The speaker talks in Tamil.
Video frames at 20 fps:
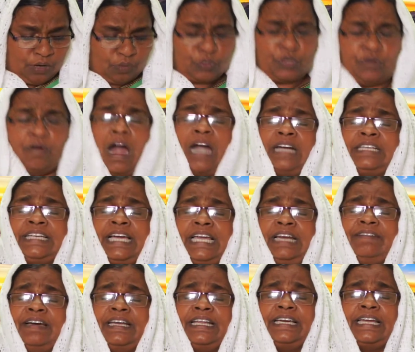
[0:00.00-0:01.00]
உன்
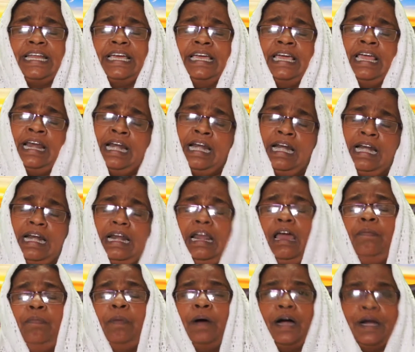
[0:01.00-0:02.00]
வாழ்க்கையில் வருகிற எல்லா
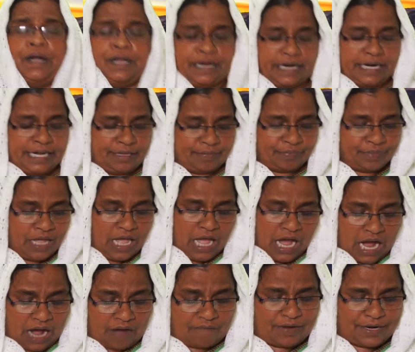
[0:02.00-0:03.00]
பாடுகளையும்
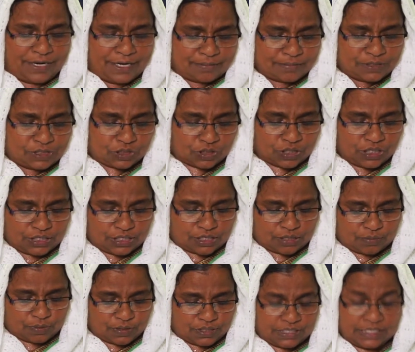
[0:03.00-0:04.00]
அவரிடம் சொல்லுகிற
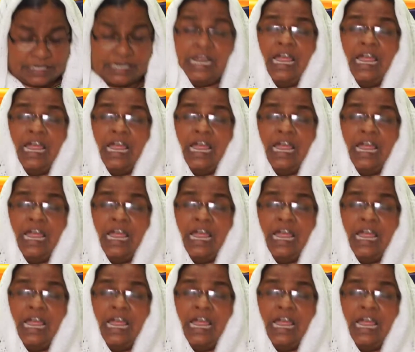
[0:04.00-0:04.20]
போது